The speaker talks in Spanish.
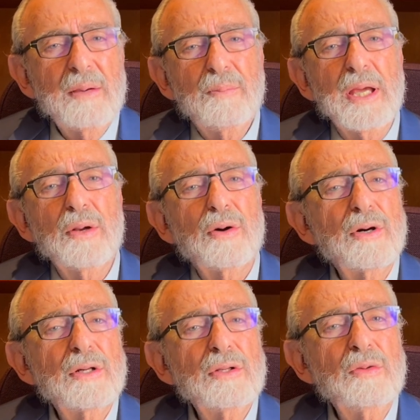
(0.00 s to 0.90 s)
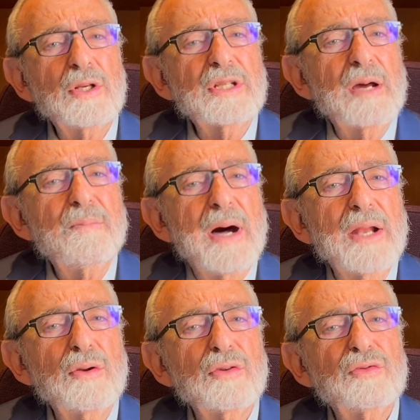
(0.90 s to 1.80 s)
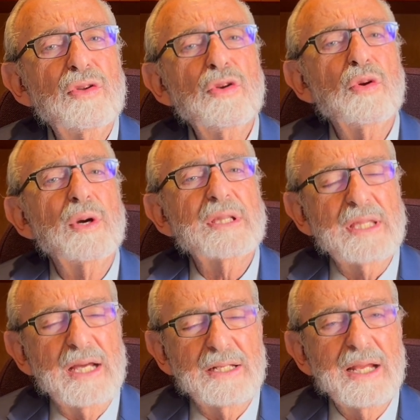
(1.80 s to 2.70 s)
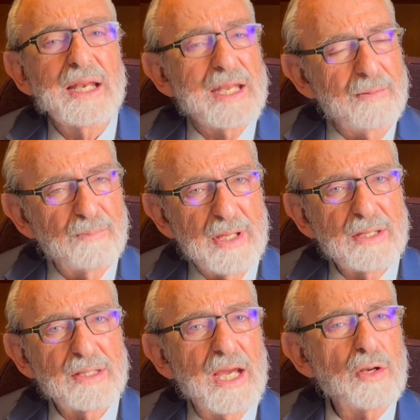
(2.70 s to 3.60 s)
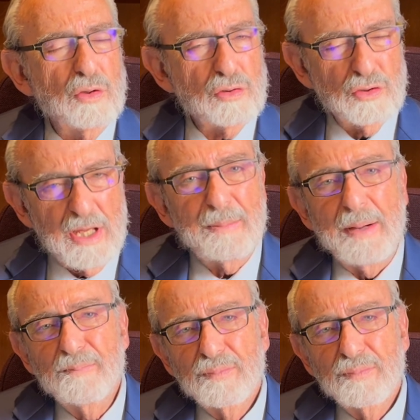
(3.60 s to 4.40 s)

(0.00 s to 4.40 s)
pero nuestras manos no están limpias en otro tema.